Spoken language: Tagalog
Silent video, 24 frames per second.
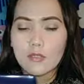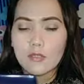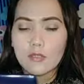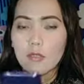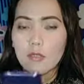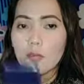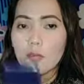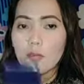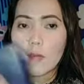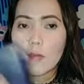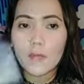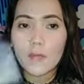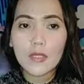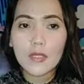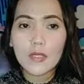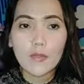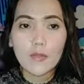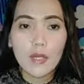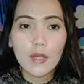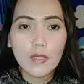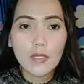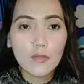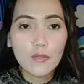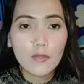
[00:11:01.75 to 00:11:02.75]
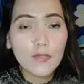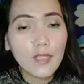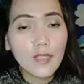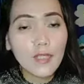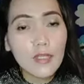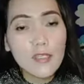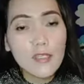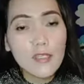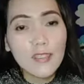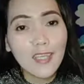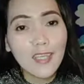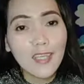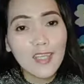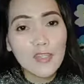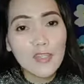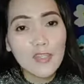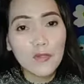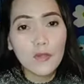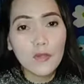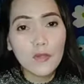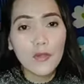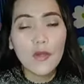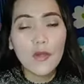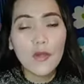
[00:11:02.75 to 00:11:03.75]
So, papaliwanag ko na lang sa
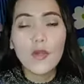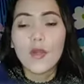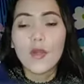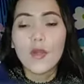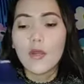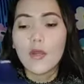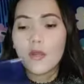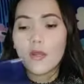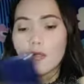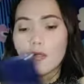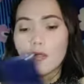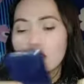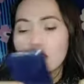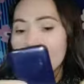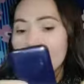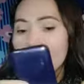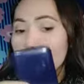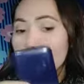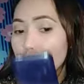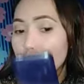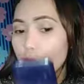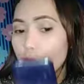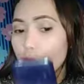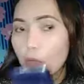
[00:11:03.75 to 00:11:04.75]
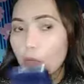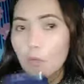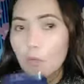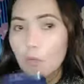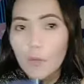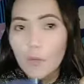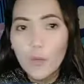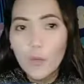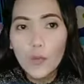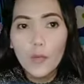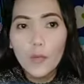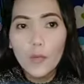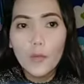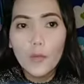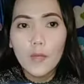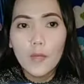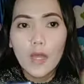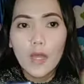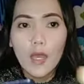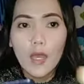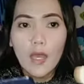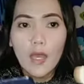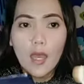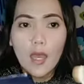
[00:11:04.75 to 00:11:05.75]
inyo. Sa inyo kung
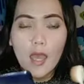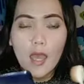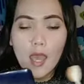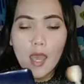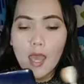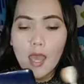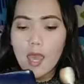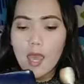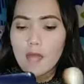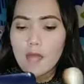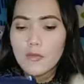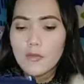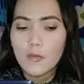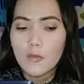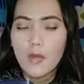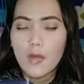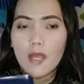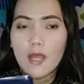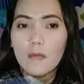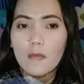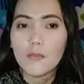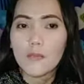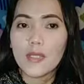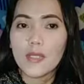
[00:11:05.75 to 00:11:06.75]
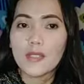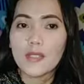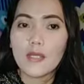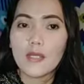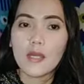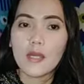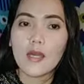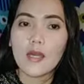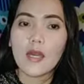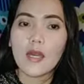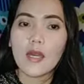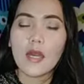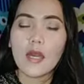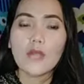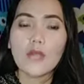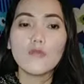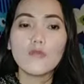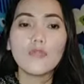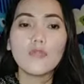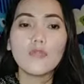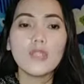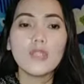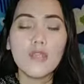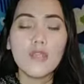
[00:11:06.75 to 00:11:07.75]
ano ang pinaka,
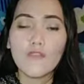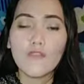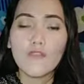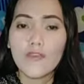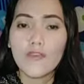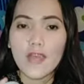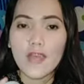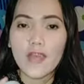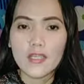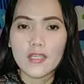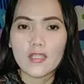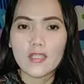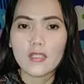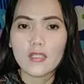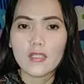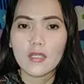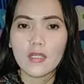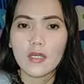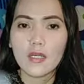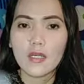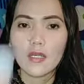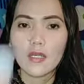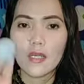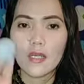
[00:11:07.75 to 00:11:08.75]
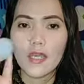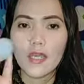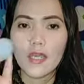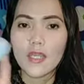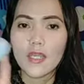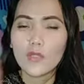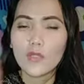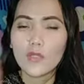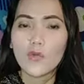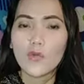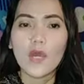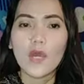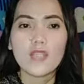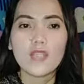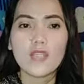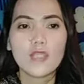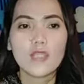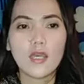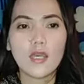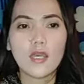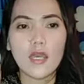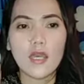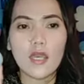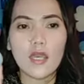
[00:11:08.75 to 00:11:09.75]
anong difference ng ito at
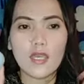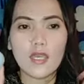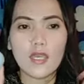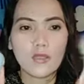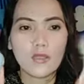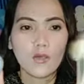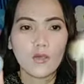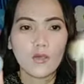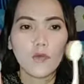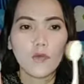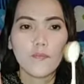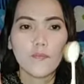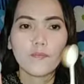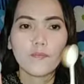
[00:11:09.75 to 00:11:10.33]
saka ito.